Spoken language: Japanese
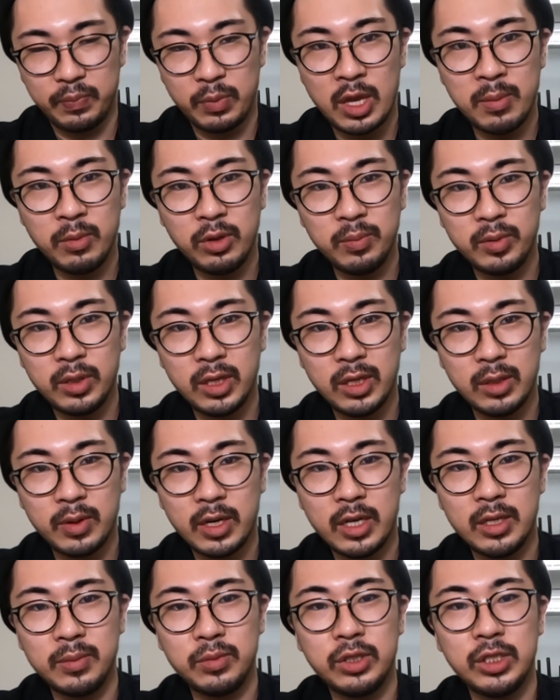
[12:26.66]

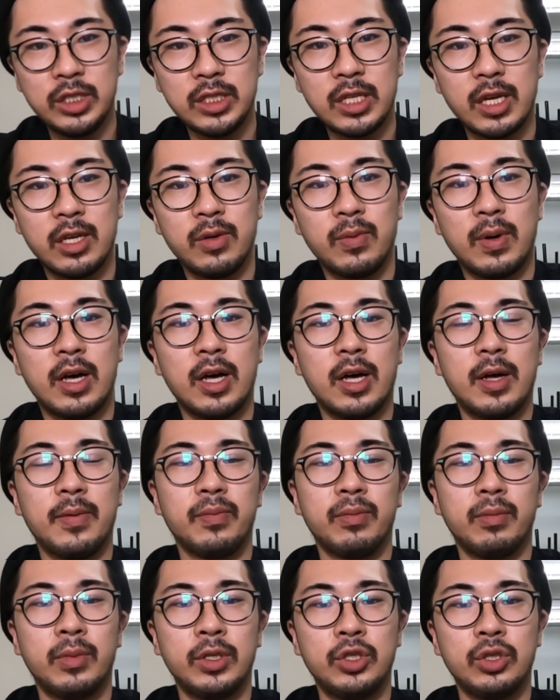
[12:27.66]
MP5 自体は、
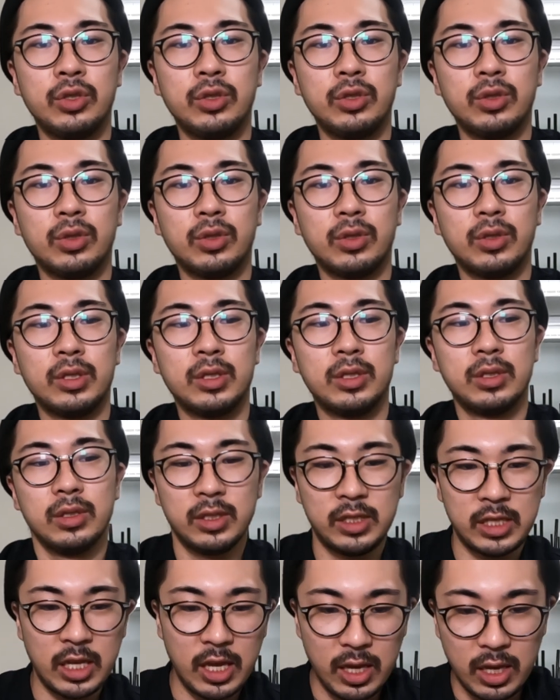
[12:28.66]
まあ、10の
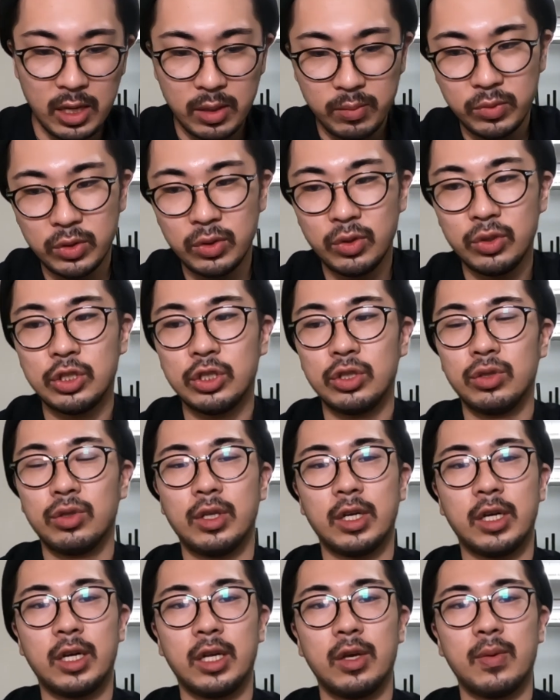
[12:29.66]
全部の10の
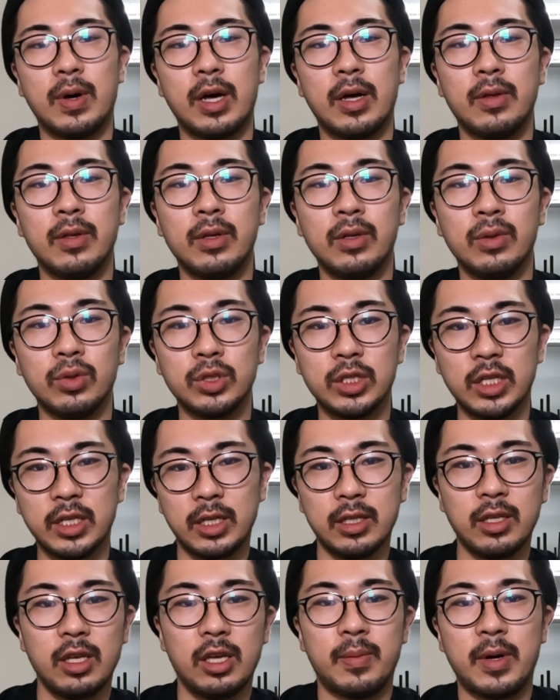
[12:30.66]
中ではどちら
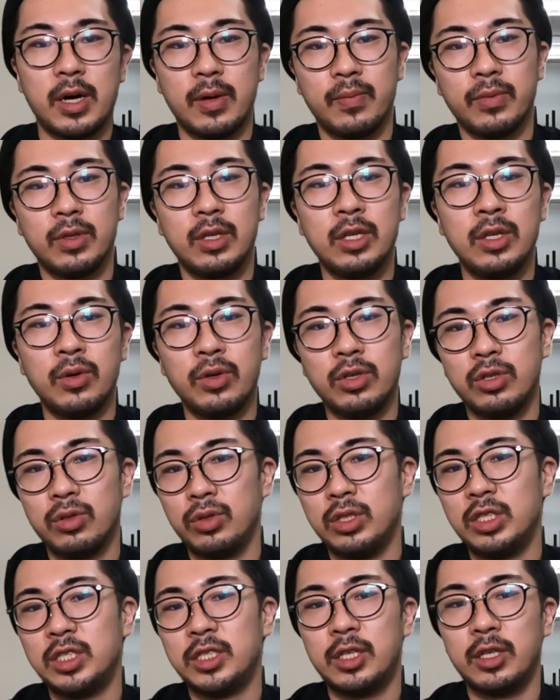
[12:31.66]
かといえばいろい
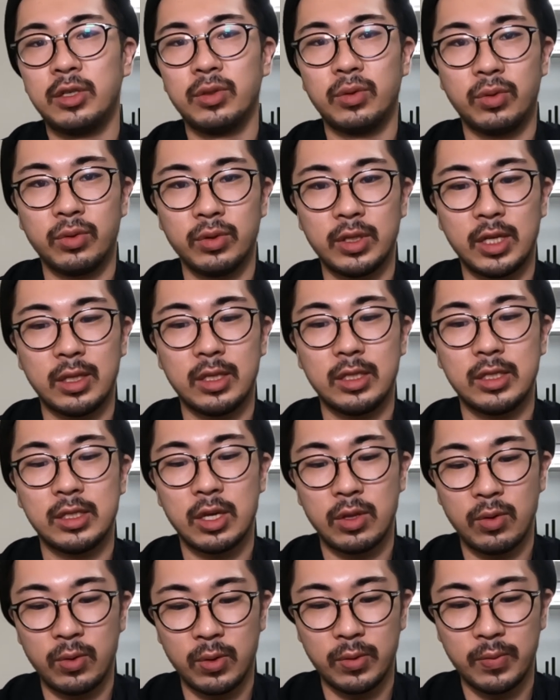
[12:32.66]
ろいじれる方なんです
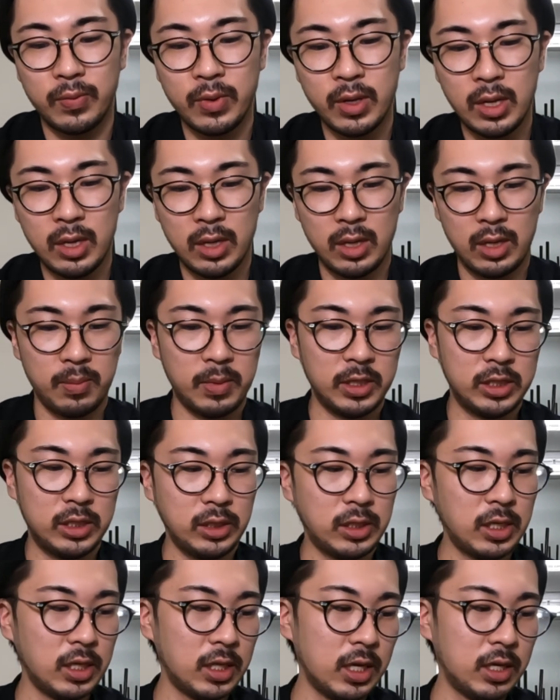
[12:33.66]
けど、まあ、
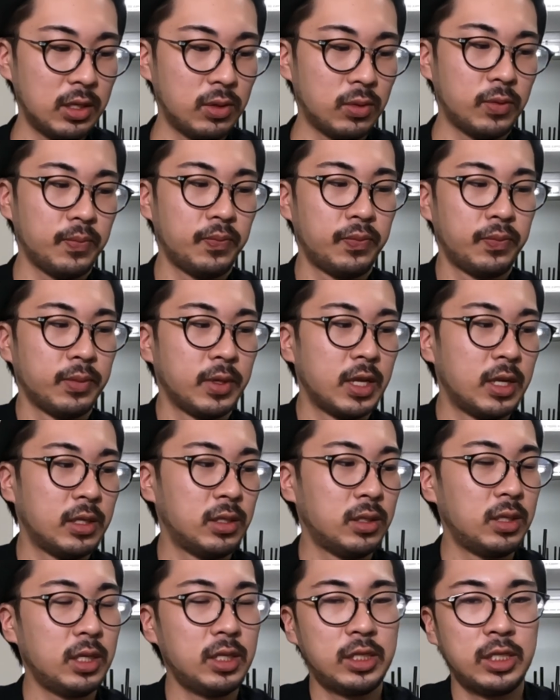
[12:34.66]
次世代の
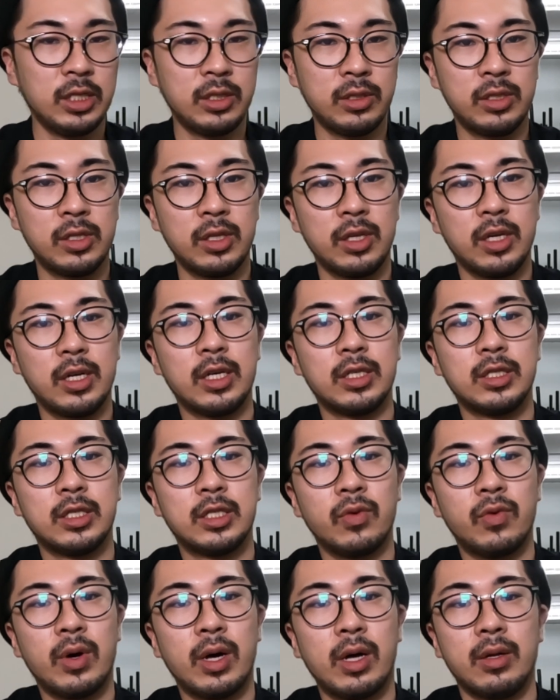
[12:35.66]
SD6 に関し
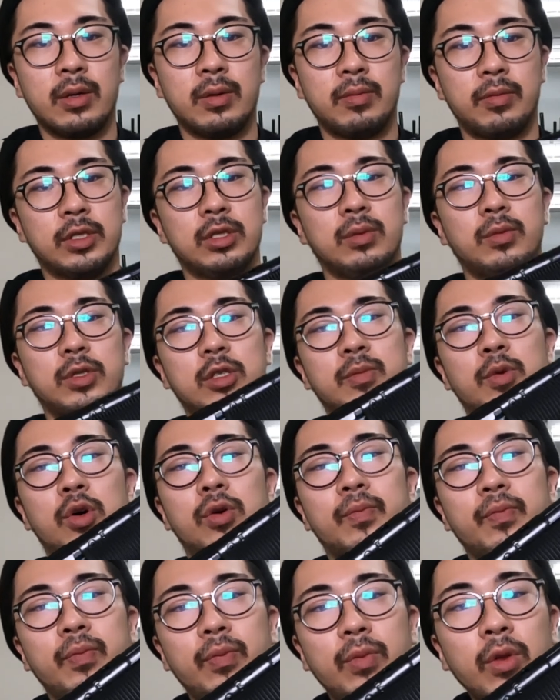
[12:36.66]
てはそもそも
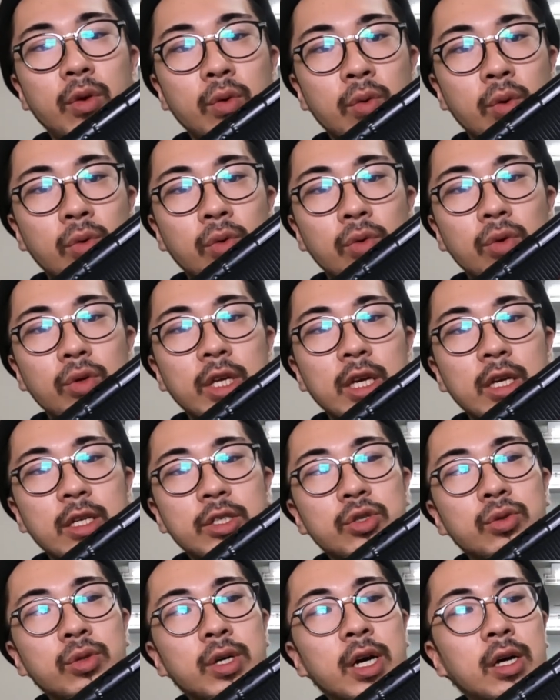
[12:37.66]
ここの
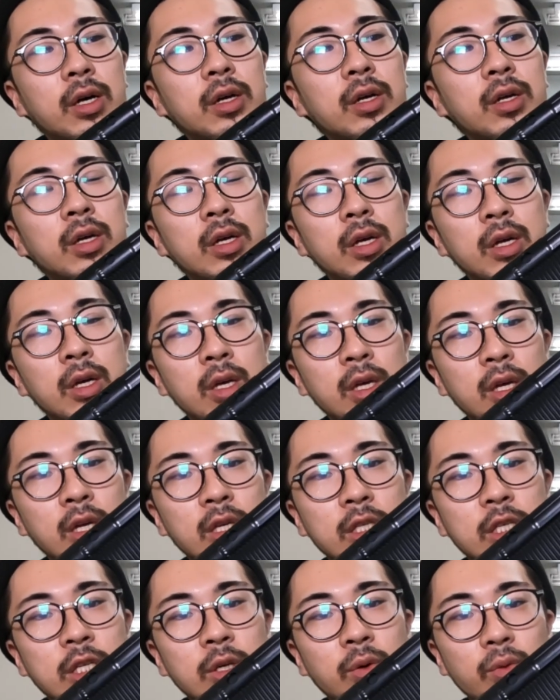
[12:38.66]
形状が
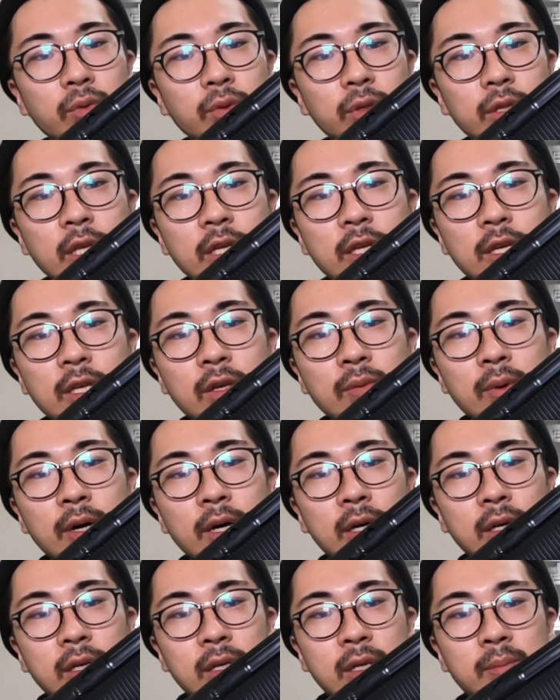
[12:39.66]
基本的に
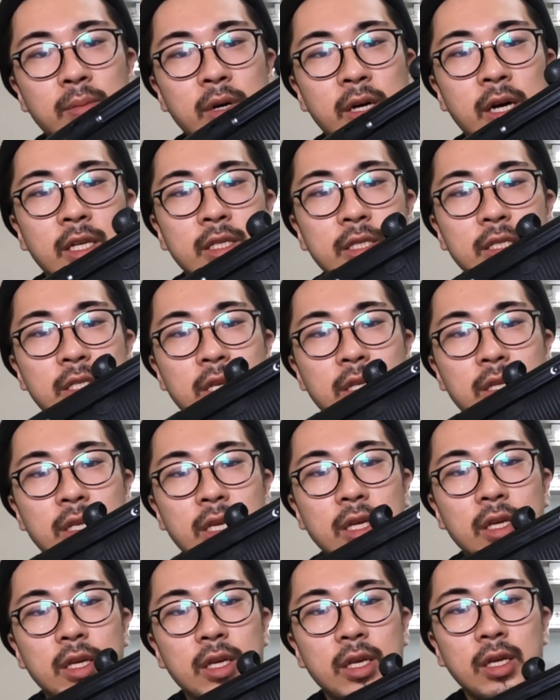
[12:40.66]
は完全
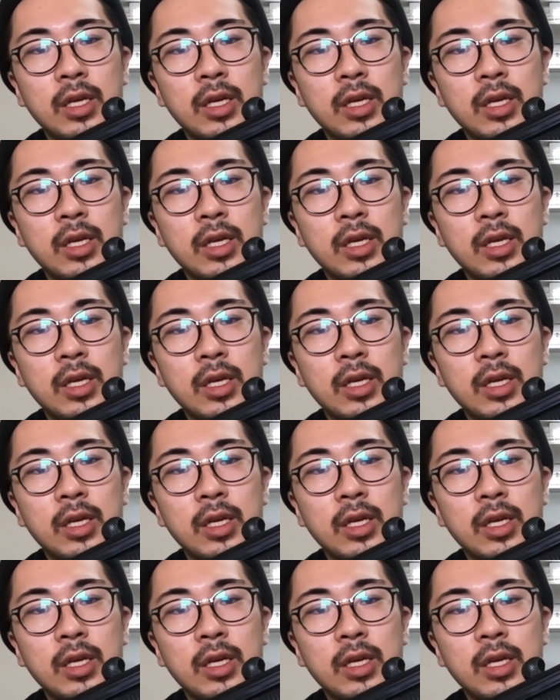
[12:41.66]
に